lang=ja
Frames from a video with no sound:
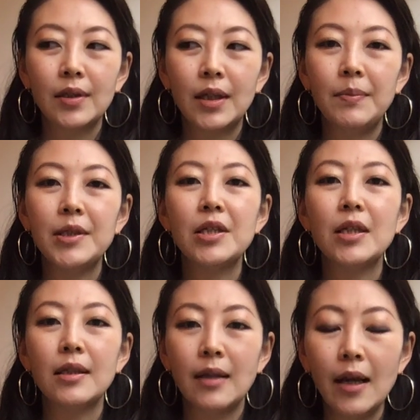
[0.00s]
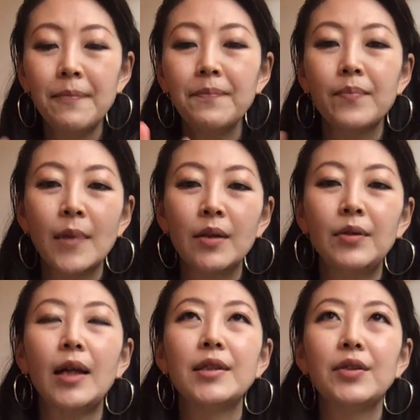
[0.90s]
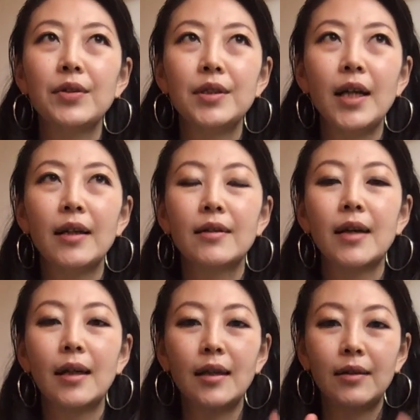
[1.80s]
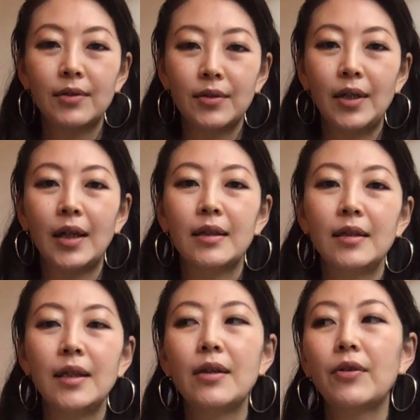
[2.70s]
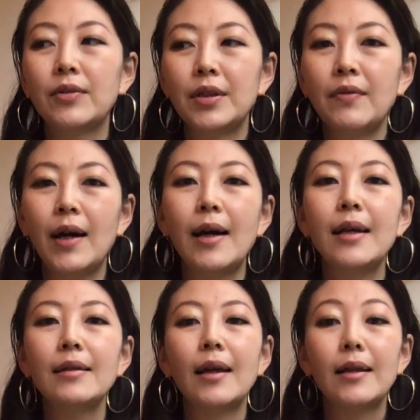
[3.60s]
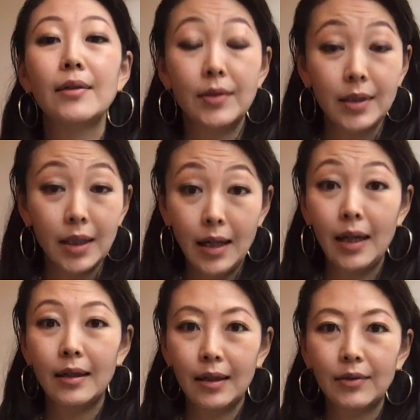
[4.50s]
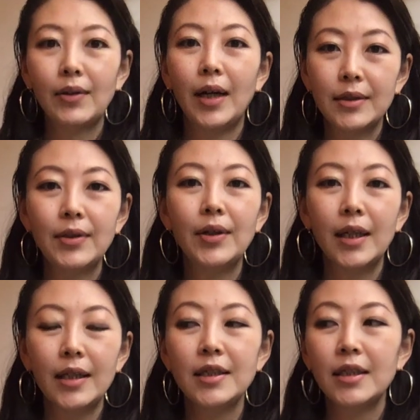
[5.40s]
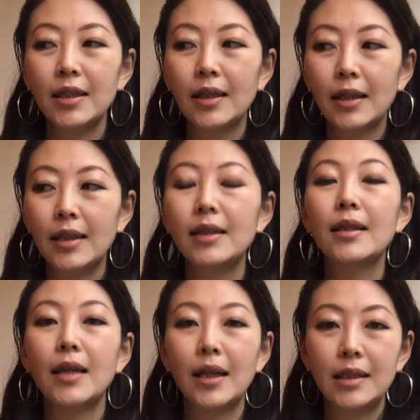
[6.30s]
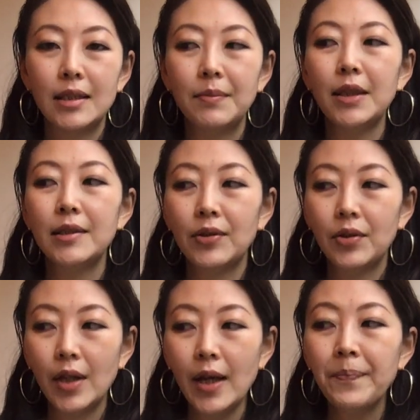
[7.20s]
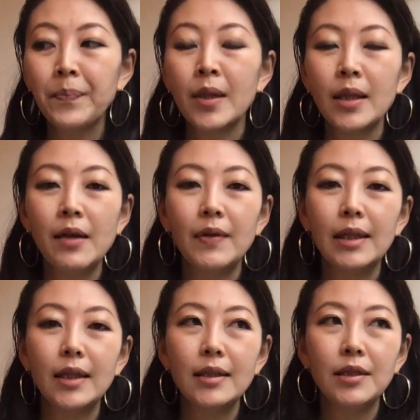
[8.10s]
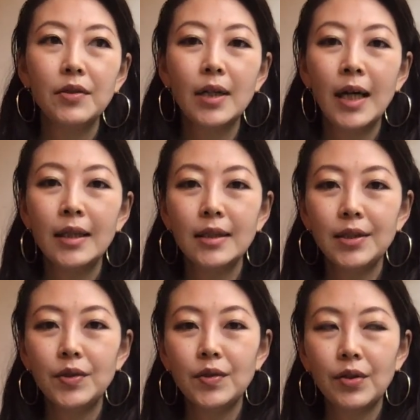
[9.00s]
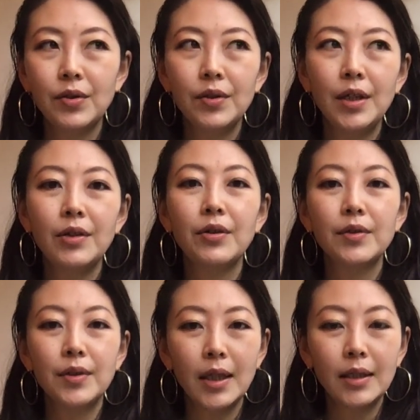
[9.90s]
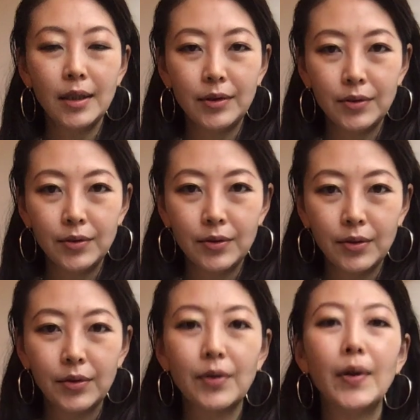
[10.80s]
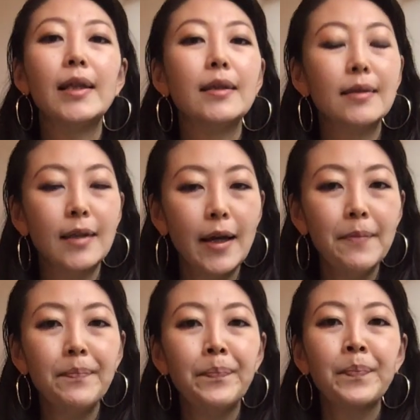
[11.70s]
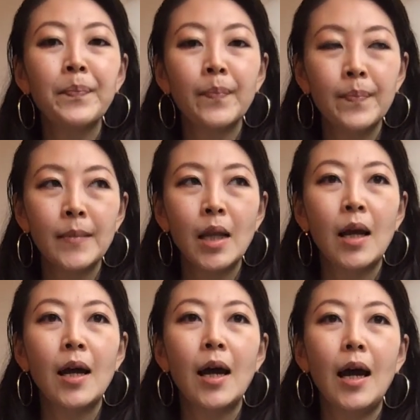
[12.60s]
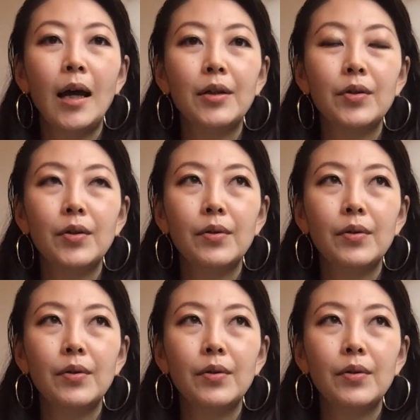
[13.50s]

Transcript: 厳しいね暮らしをしていく方の、それが2極に分かれていくんじゃないかとか、そういう話が出てたりしますよね。で、私の感じるその2極化っていうことはですね、例えば